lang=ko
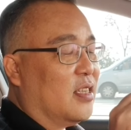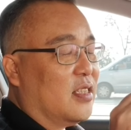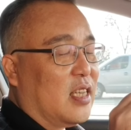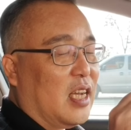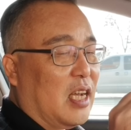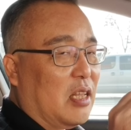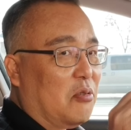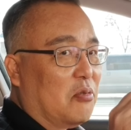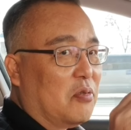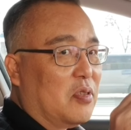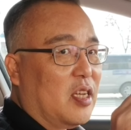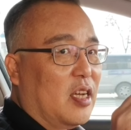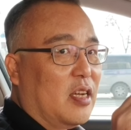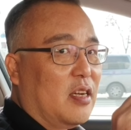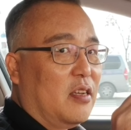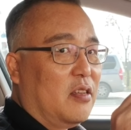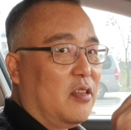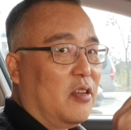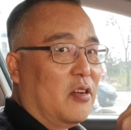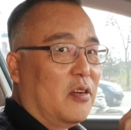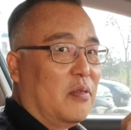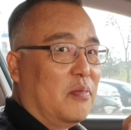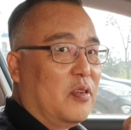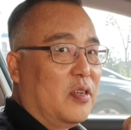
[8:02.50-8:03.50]
자동차는
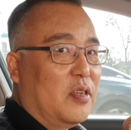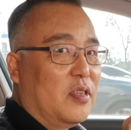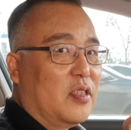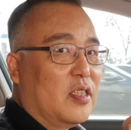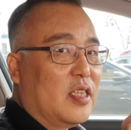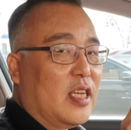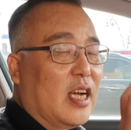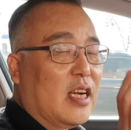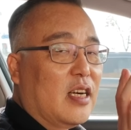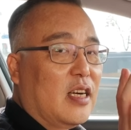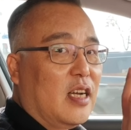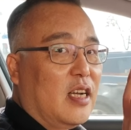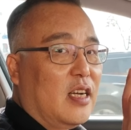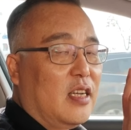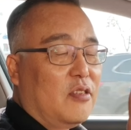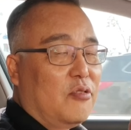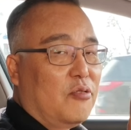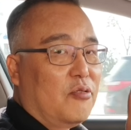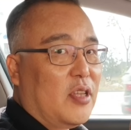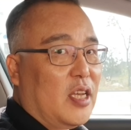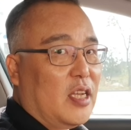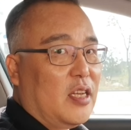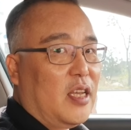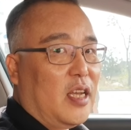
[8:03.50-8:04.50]
여러분 장난의
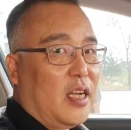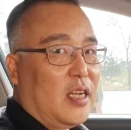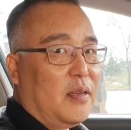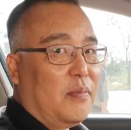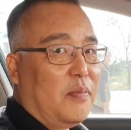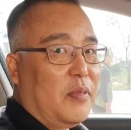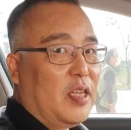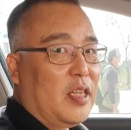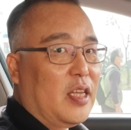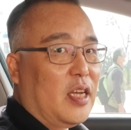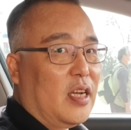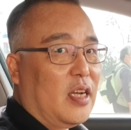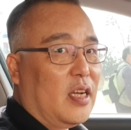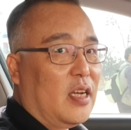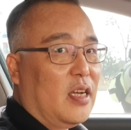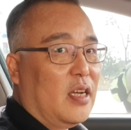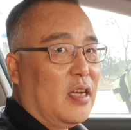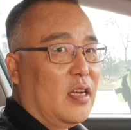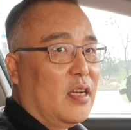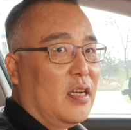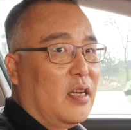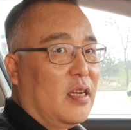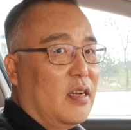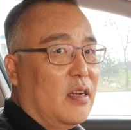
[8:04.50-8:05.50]
수단이 아닙니다
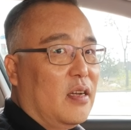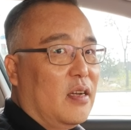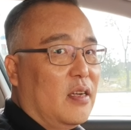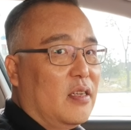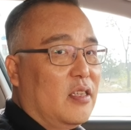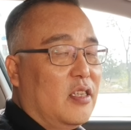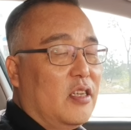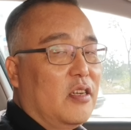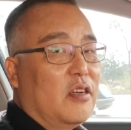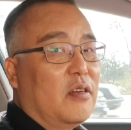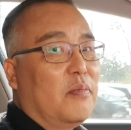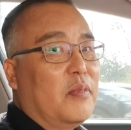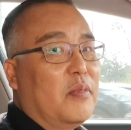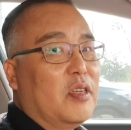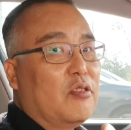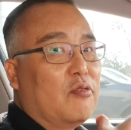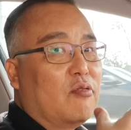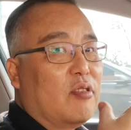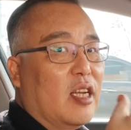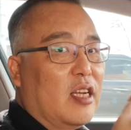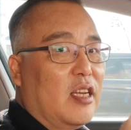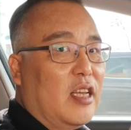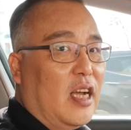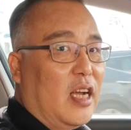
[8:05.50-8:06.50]
실험의
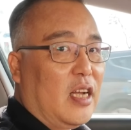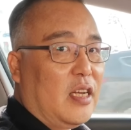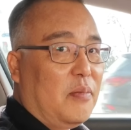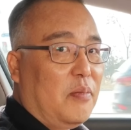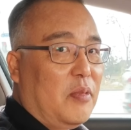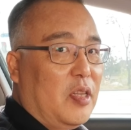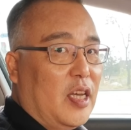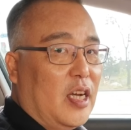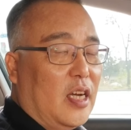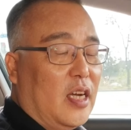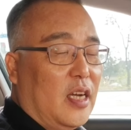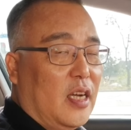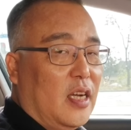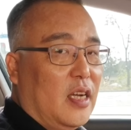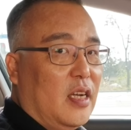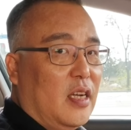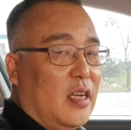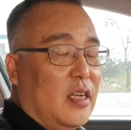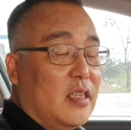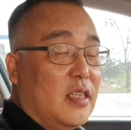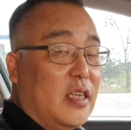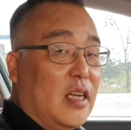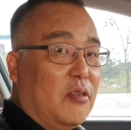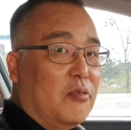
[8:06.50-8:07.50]
수단이 아닙니다
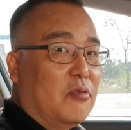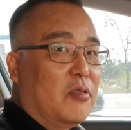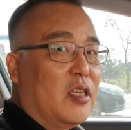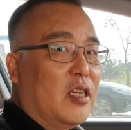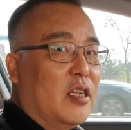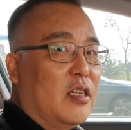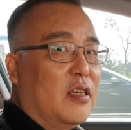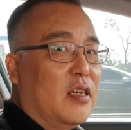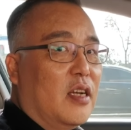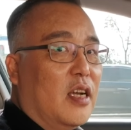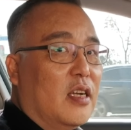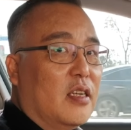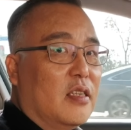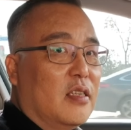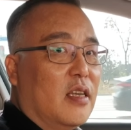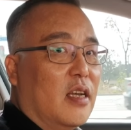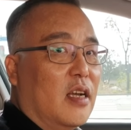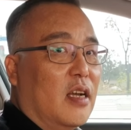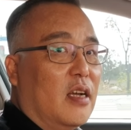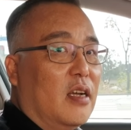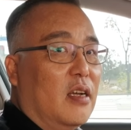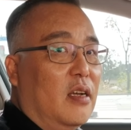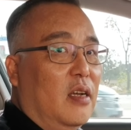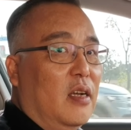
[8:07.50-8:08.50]
자동차는
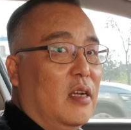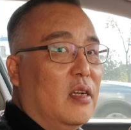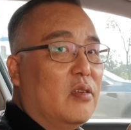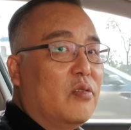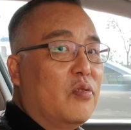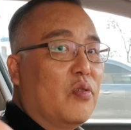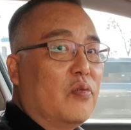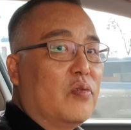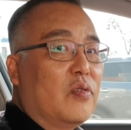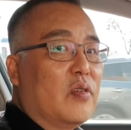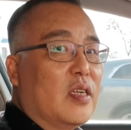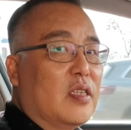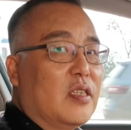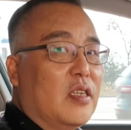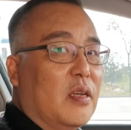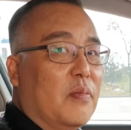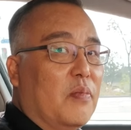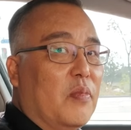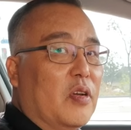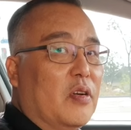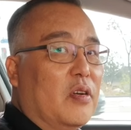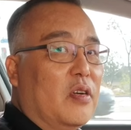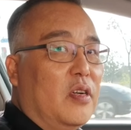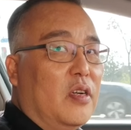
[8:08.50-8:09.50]
항상 소중한
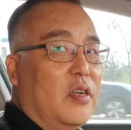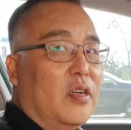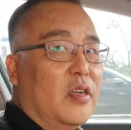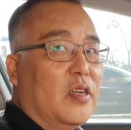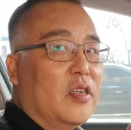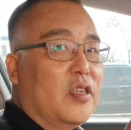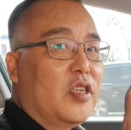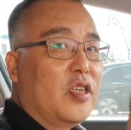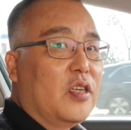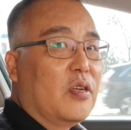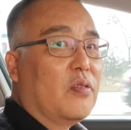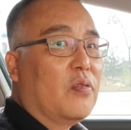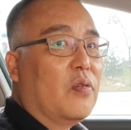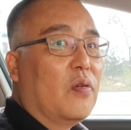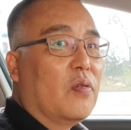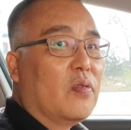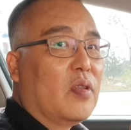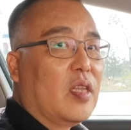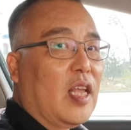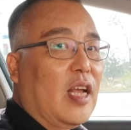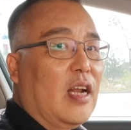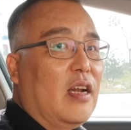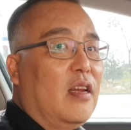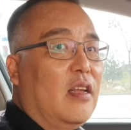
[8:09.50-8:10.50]
생명을 싣고
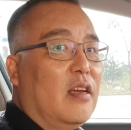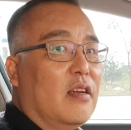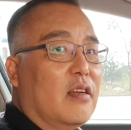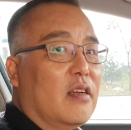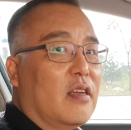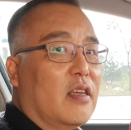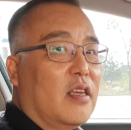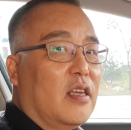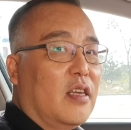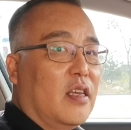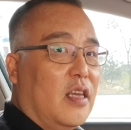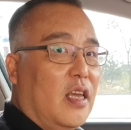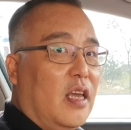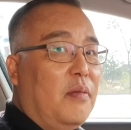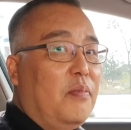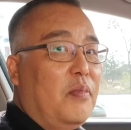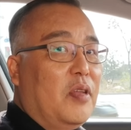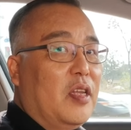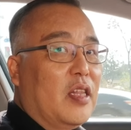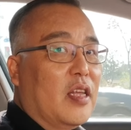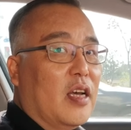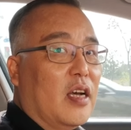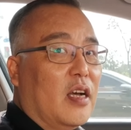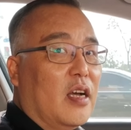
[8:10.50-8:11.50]
달리는
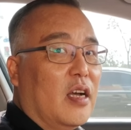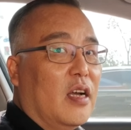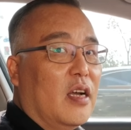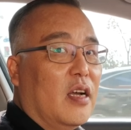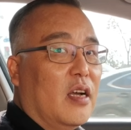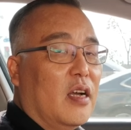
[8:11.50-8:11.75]
기계입니다